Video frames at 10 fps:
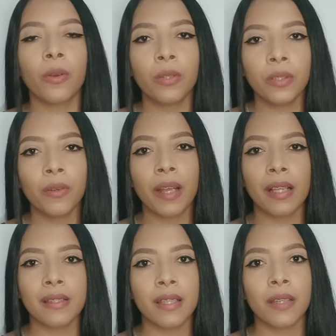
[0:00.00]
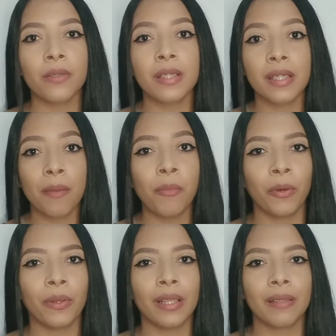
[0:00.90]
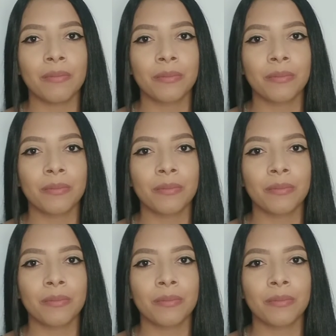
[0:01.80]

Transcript: tônico caseiro de cebola.